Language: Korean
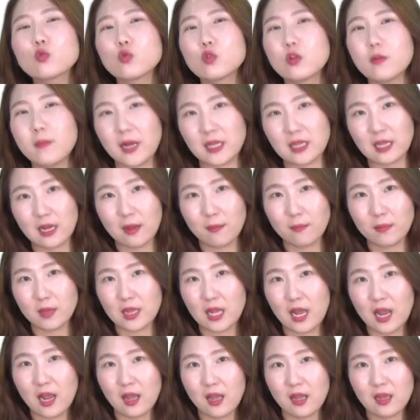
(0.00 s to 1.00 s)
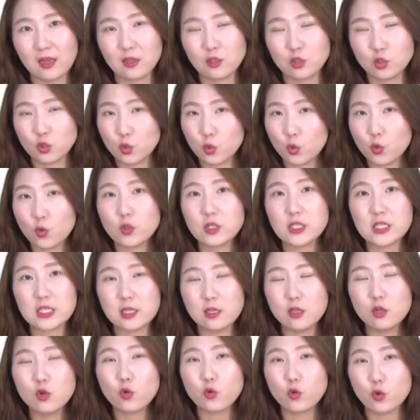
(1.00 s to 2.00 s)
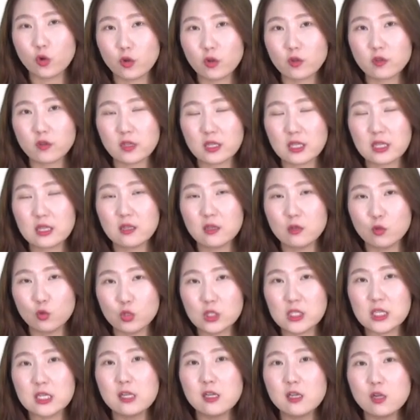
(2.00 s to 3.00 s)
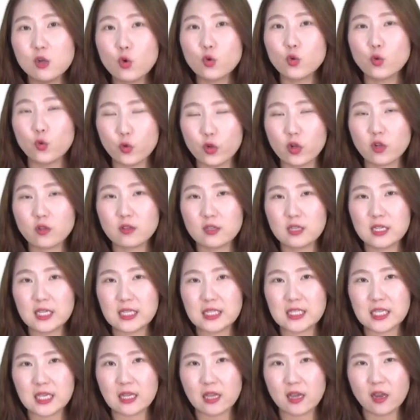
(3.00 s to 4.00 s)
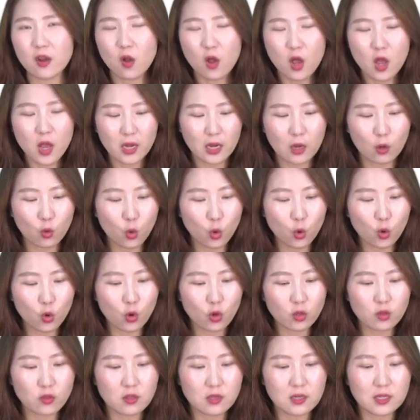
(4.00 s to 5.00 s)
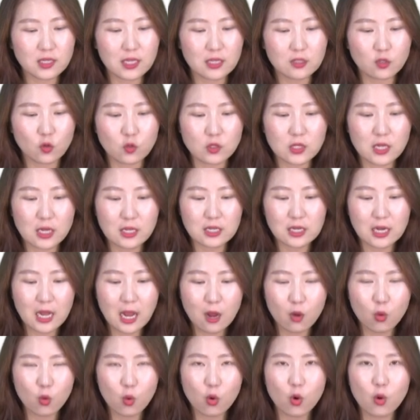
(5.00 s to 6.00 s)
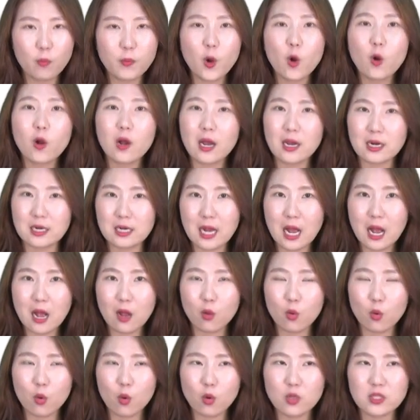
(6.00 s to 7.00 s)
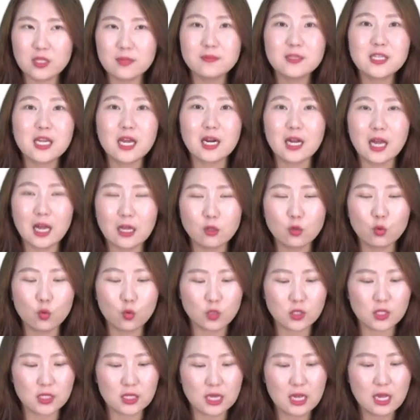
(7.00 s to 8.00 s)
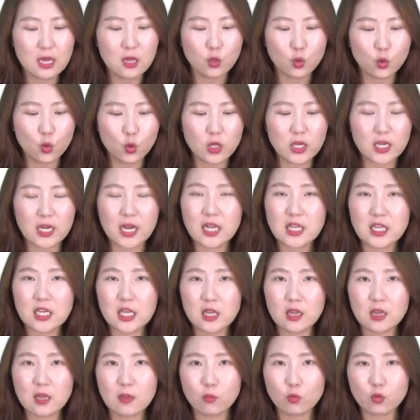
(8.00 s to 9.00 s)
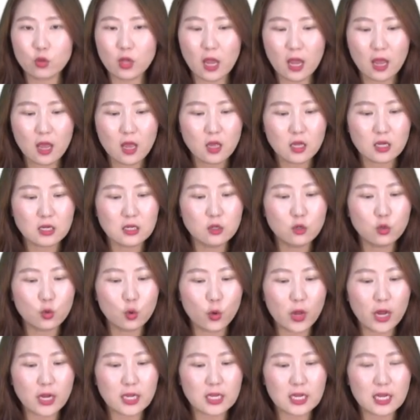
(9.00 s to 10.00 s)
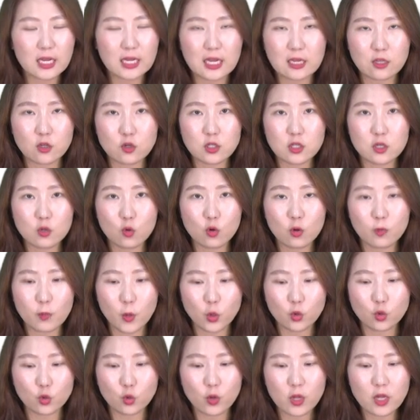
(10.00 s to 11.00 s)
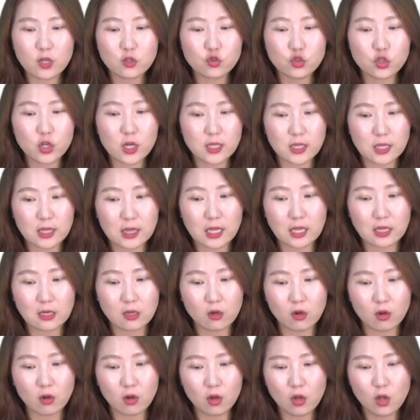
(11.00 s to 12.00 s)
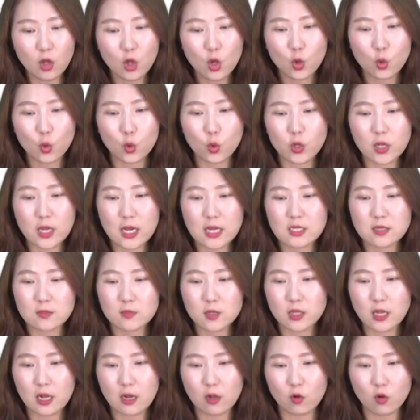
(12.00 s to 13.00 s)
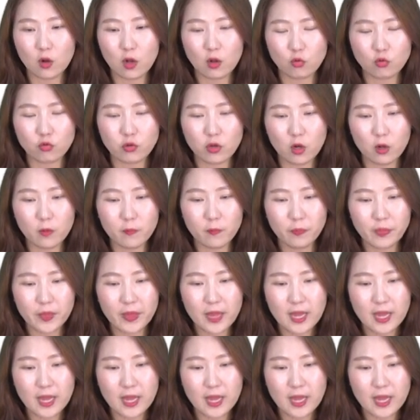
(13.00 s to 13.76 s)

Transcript: 돈을 받아갑니다. 그쵸. 요런 진료 영역, 진료 용역들이 있잖아요. 그러니까 그런 것들을 다 정산을 하고 평가를 하고 심사를 하는 곳이 요 기간이기 때문에 요양기관 개설 신고를 별도로 해주셔야 된다는 거 그렇게 하시면 될 것 같고요.